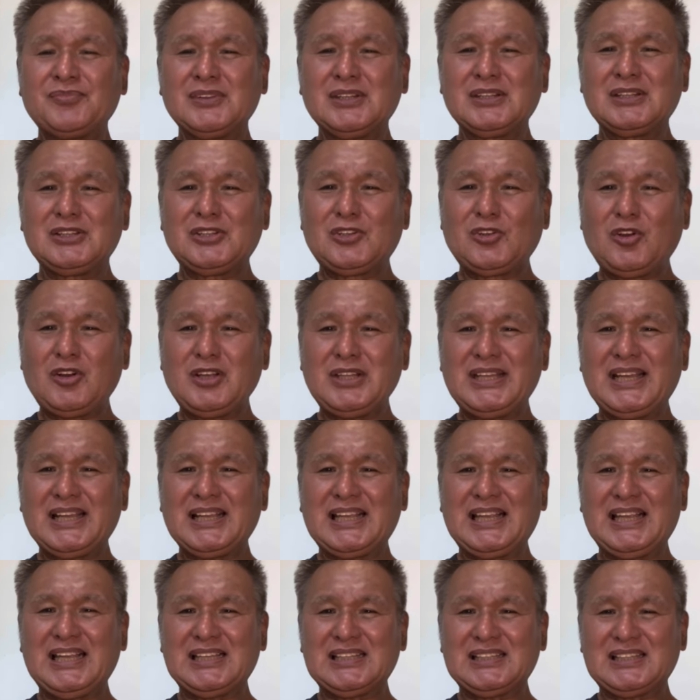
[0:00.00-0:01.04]
どれだ
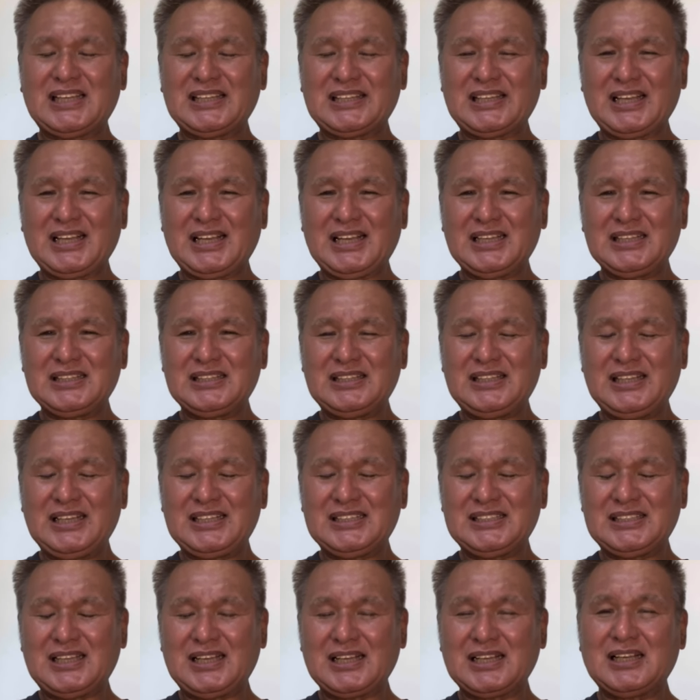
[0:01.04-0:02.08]
け戦って
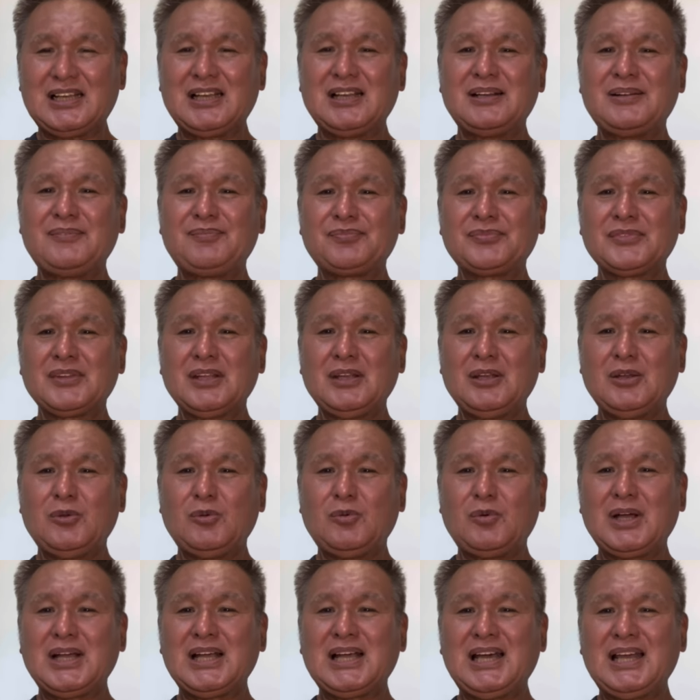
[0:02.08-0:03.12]
きたか
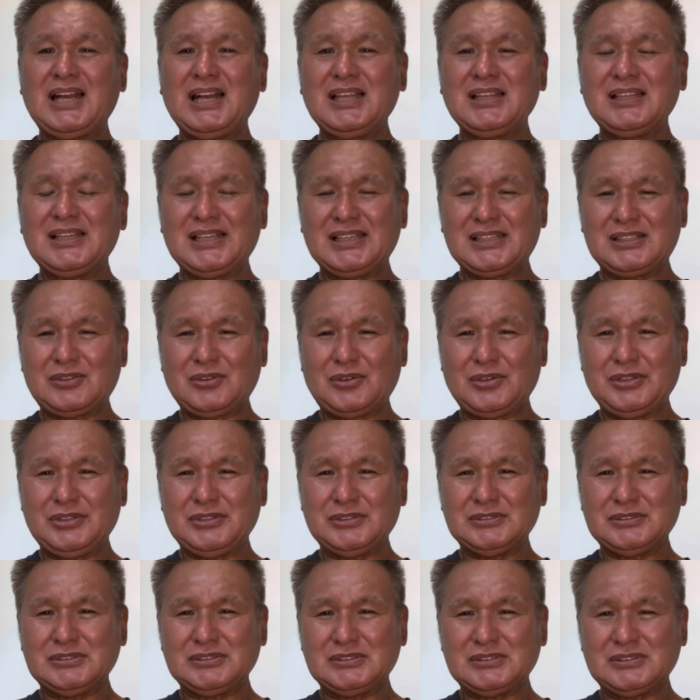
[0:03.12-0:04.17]
わからないとい
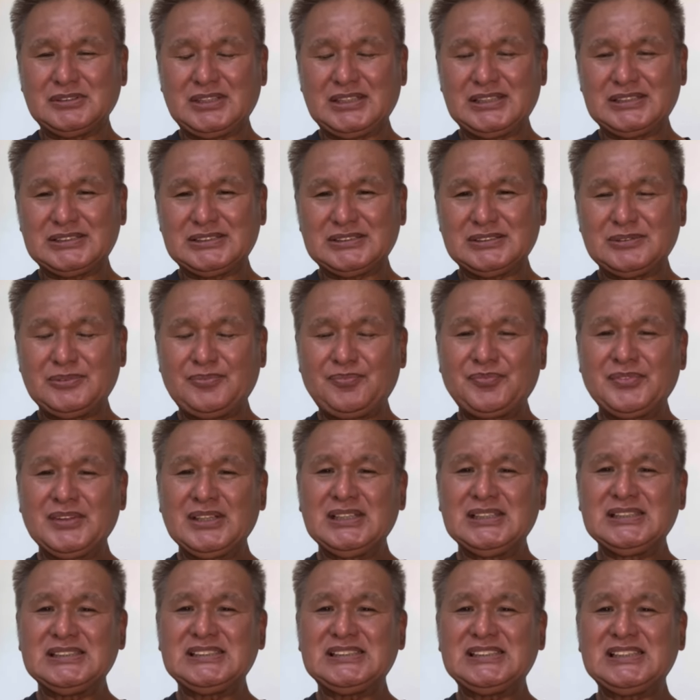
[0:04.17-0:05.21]
うんです
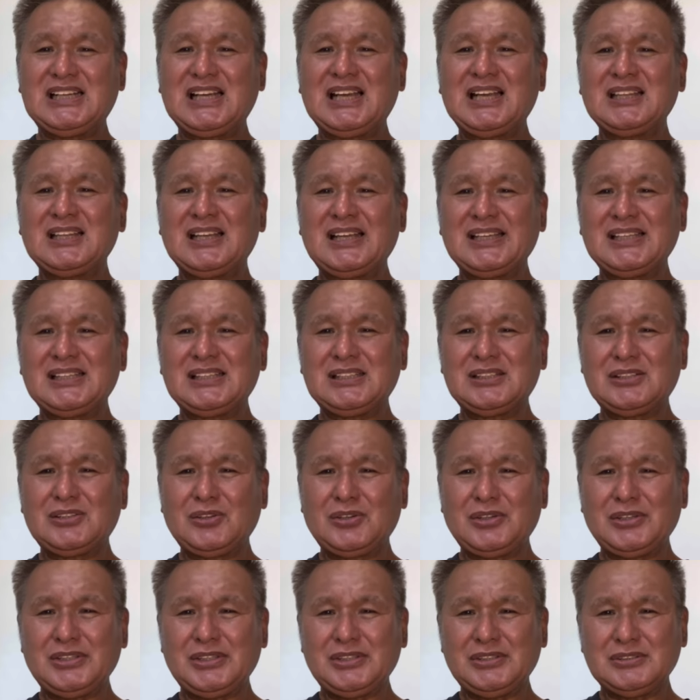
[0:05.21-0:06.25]
知らない
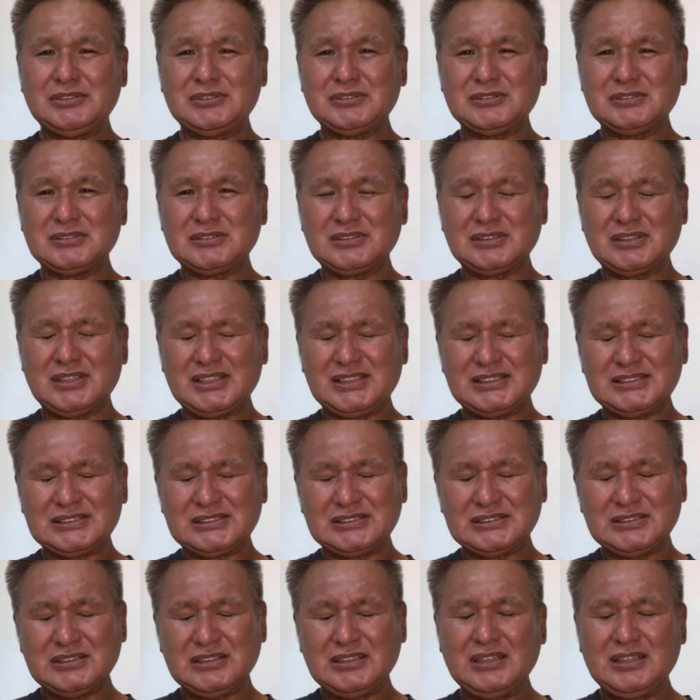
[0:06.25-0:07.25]
というんです